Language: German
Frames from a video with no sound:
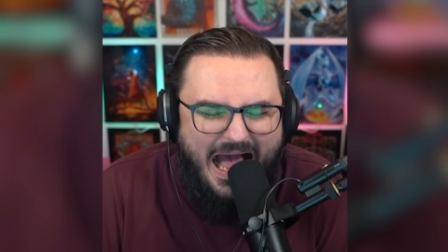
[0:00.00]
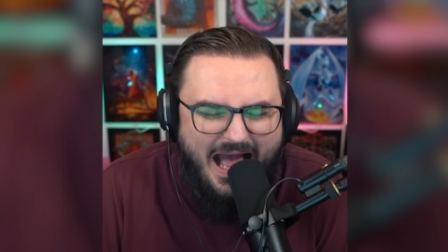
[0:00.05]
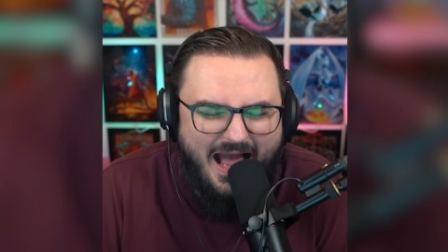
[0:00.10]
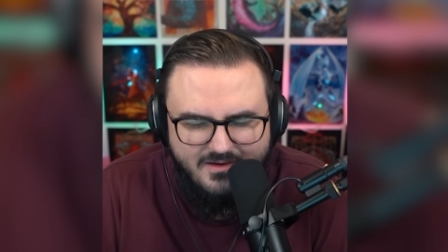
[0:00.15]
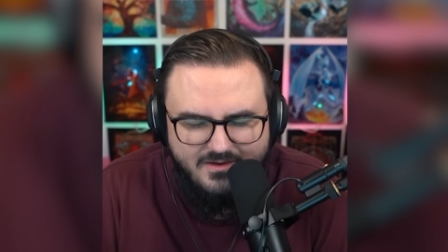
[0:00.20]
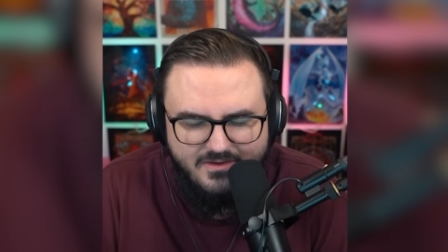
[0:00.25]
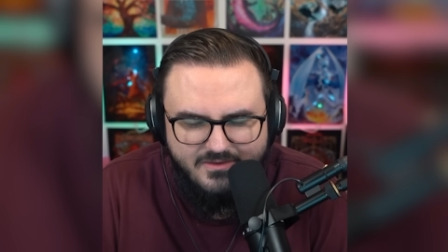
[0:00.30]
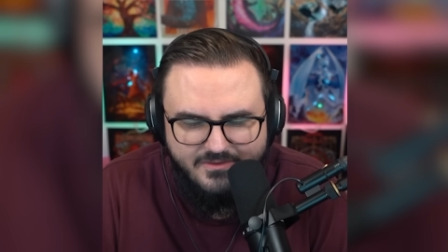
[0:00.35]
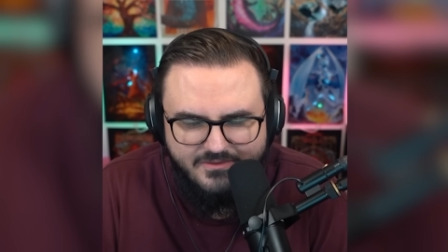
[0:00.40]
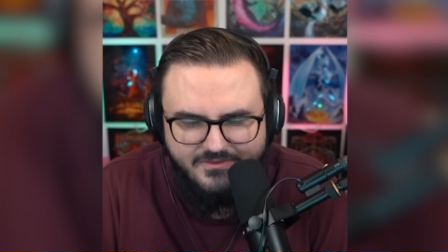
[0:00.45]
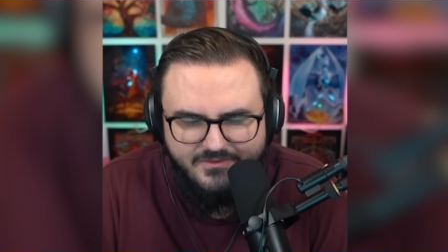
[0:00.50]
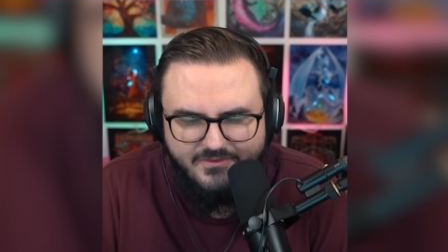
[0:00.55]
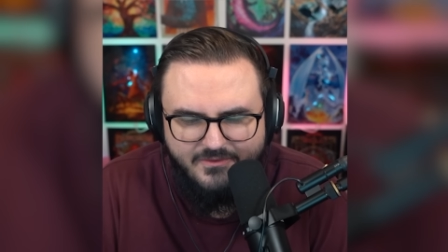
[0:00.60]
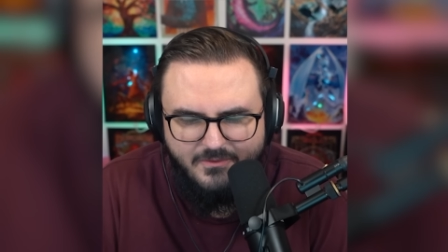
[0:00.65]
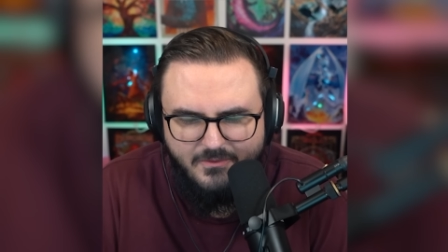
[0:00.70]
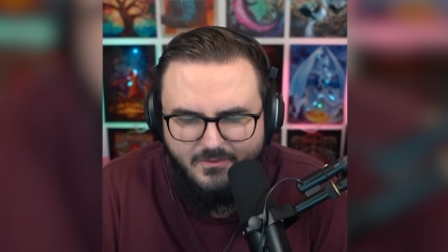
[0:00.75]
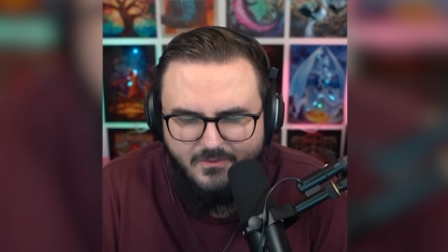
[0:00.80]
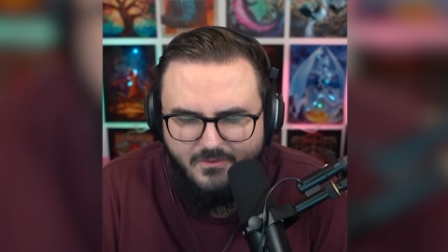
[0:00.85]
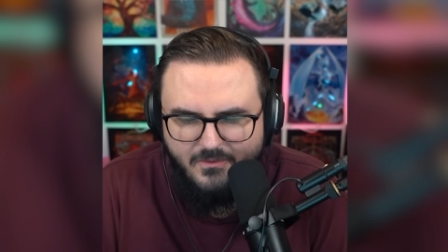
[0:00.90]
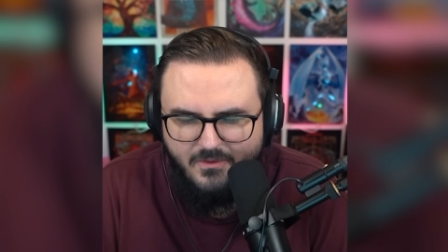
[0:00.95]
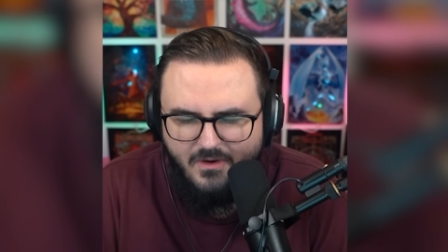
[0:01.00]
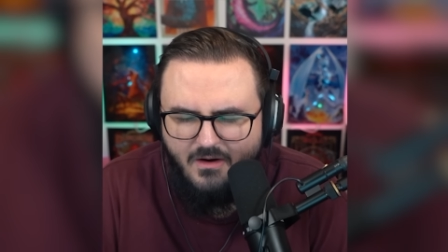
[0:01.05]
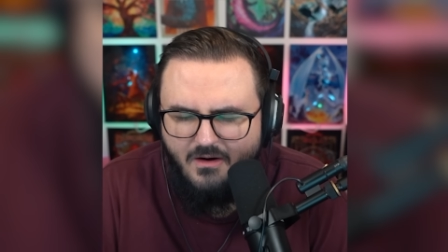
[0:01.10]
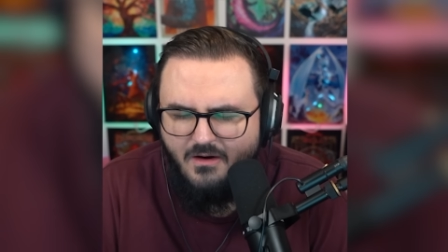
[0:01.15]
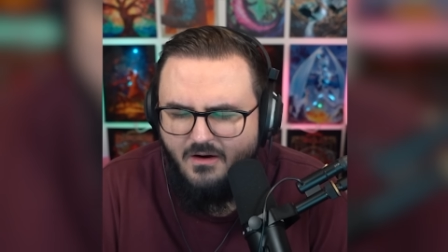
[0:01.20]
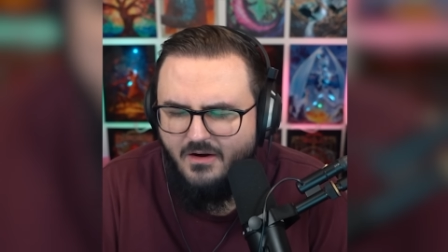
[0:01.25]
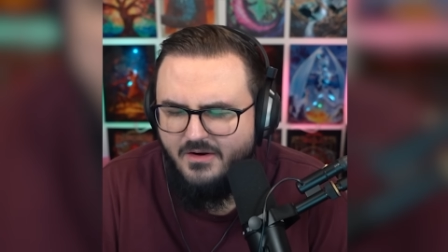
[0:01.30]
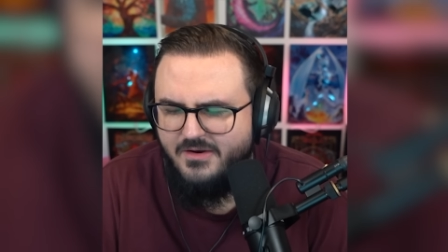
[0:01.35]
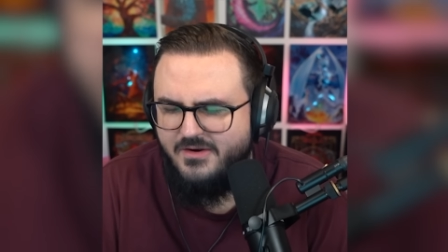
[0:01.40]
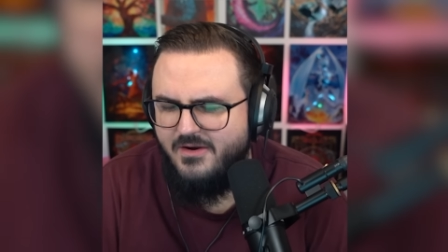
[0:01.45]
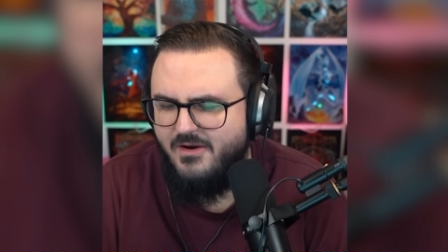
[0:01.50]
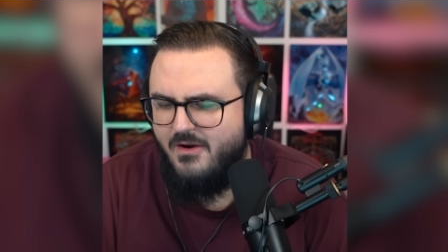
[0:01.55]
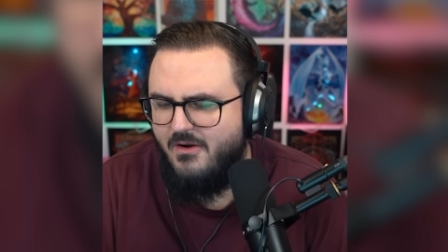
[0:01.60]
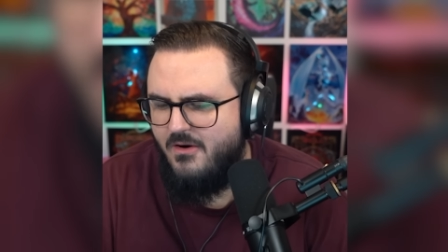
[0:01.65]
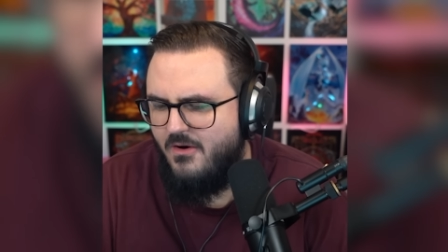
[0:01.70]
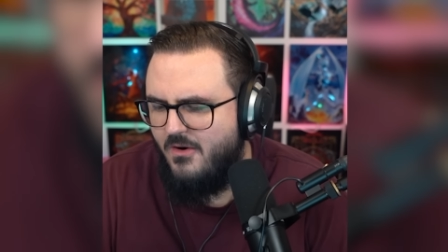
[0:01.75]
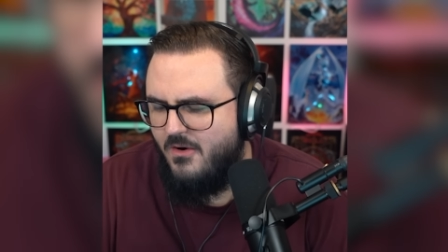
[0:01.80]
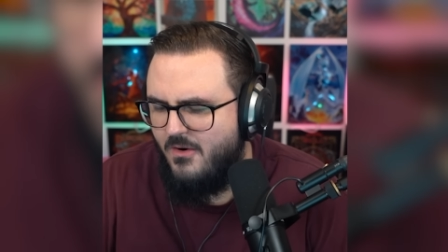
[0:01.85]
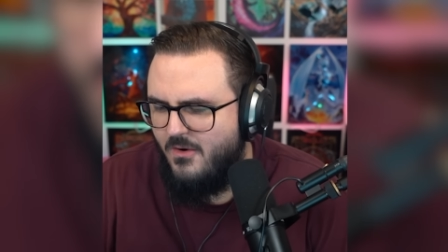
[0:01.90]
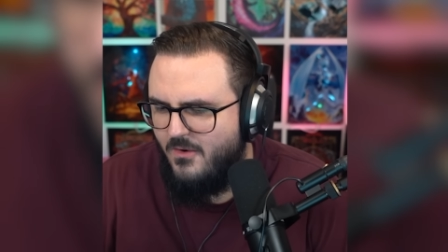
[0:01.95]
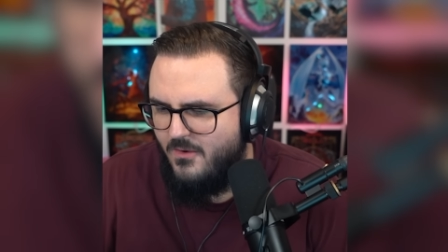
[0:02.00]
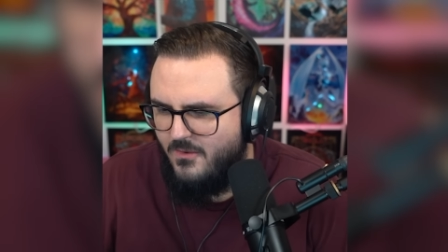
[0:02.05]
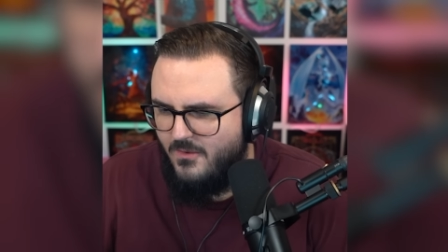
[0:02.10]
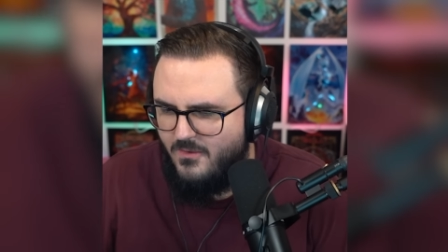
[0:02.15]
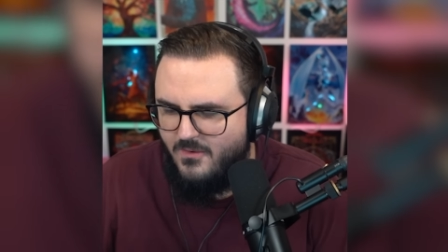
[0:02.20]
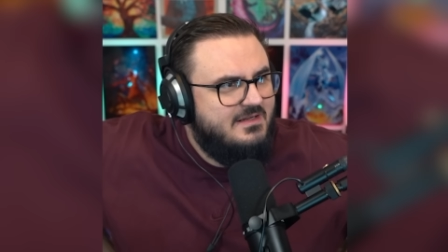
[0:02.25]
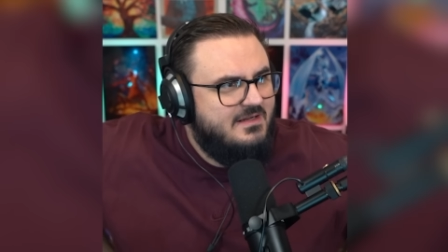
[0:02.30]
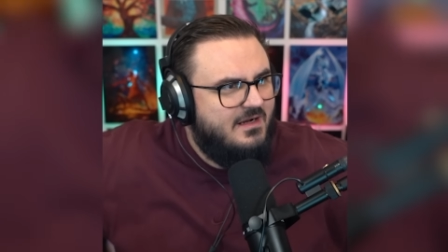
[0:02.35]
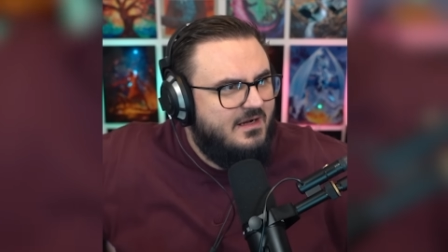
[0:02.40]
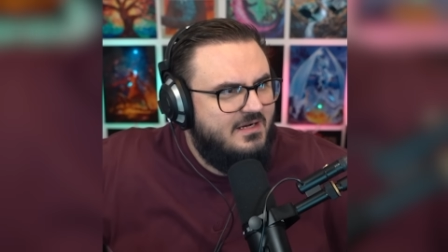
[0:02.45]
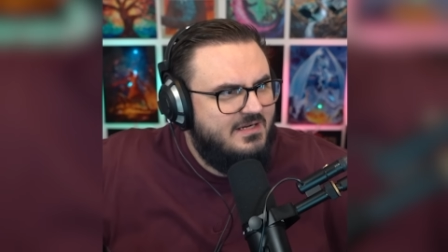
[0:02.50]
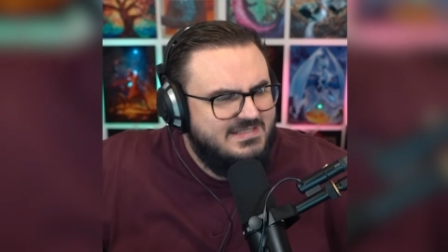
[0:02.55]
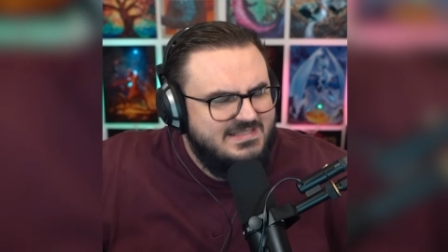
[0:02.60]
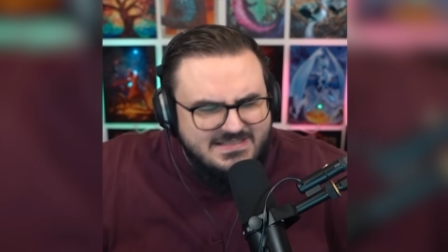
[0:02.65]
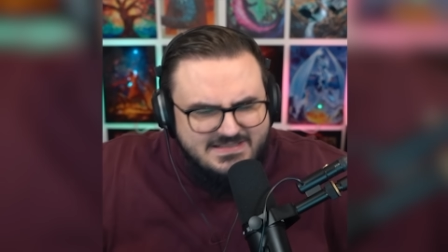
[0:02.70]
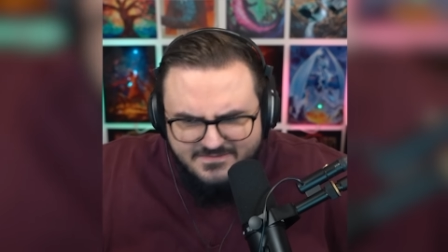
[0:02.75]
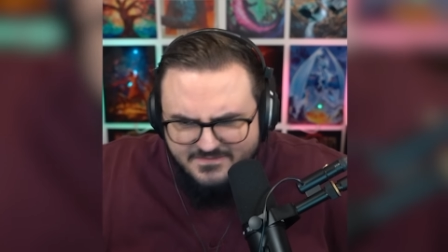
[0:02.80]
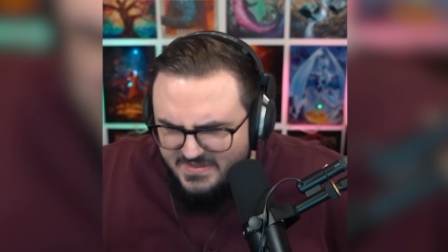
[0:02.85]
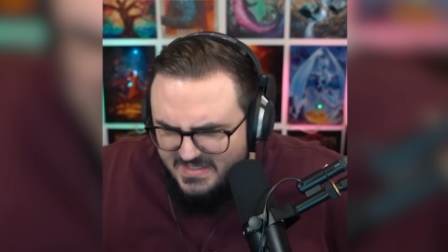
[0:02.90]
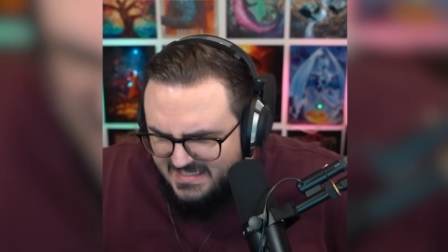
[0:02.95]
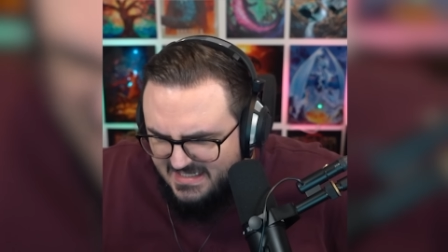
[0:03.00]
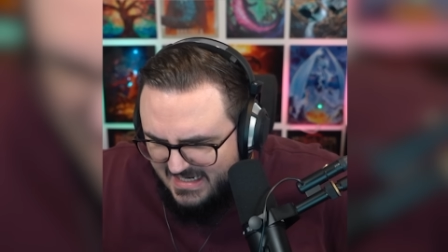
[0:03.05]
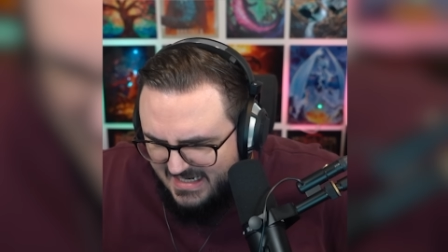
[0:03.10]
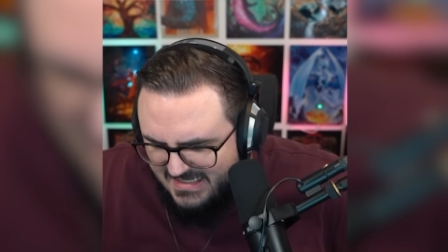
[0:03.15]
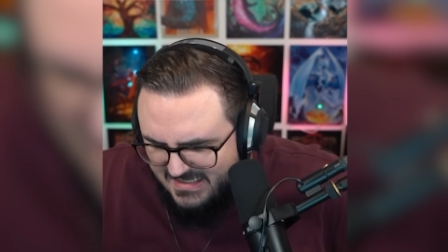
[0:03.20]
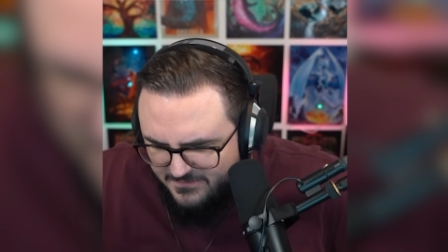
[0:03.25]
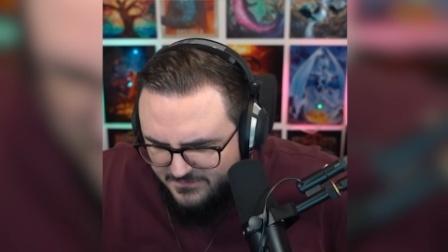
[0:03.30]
Oh no, oh no. Das ist wieder eine